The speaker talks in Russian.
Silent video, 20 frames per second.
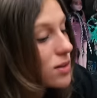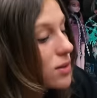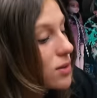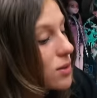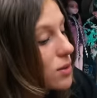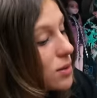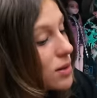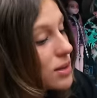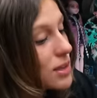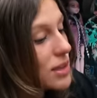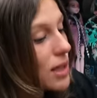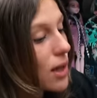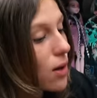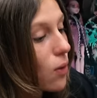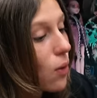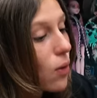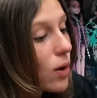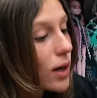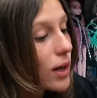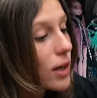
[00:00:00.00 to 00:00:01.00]
то есть
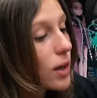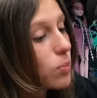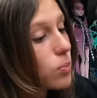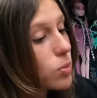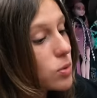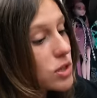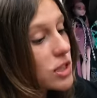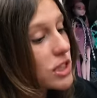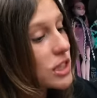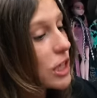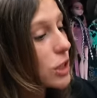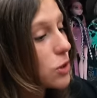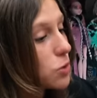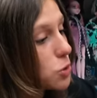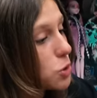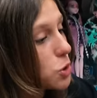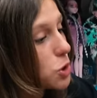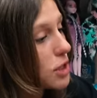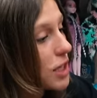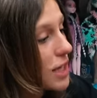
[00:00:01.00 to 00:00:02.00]
«Дорога или путь в
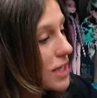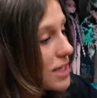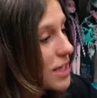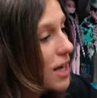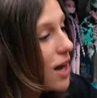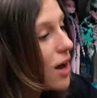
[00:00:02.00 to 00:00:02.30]
страну чудес».